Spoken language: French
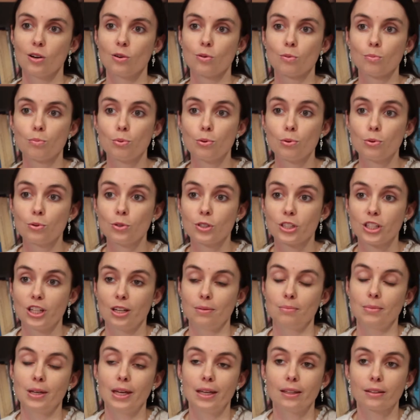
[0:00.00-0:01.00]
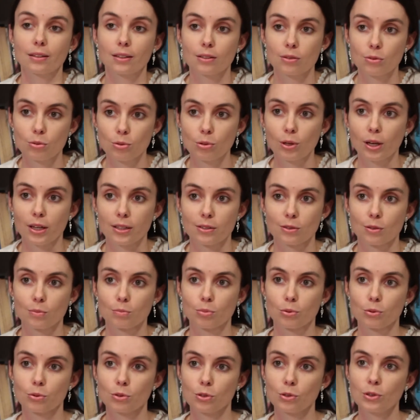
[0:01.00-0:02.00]
On ne peut jamais être sûr à
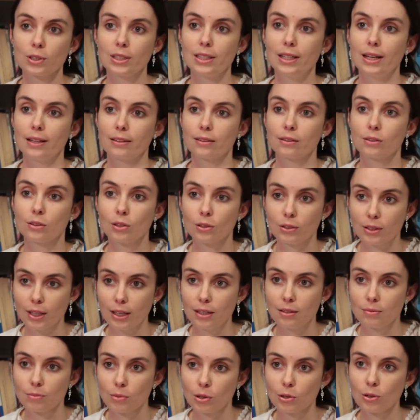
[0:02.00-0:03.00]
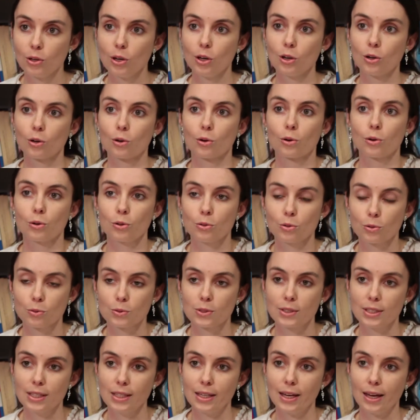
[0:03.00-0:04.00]
100% qu'il a totalement
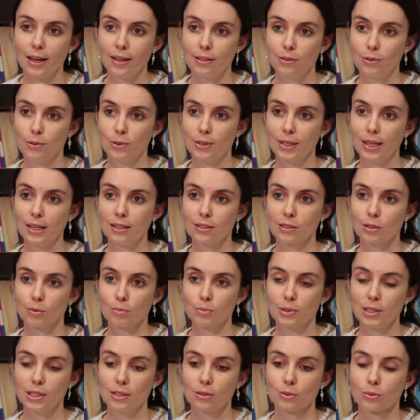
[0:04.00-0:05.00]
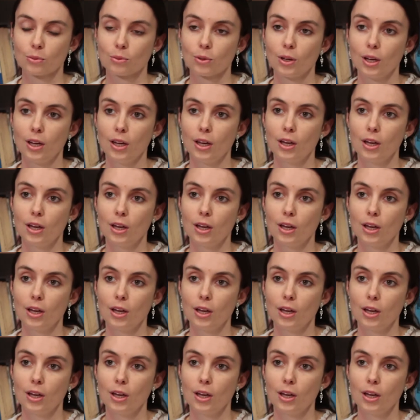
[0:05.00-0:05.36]
renoncé à de telles ambitions.